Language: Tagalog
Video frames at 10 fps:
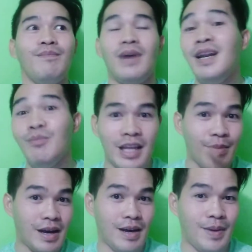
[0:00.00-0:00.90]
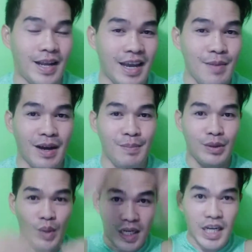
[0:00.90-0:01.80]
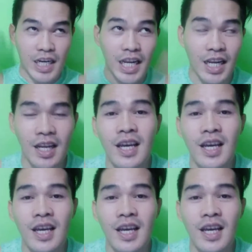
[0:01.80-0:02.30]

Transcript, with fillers: alam mo na mga kabarangay, mga bituin ningning.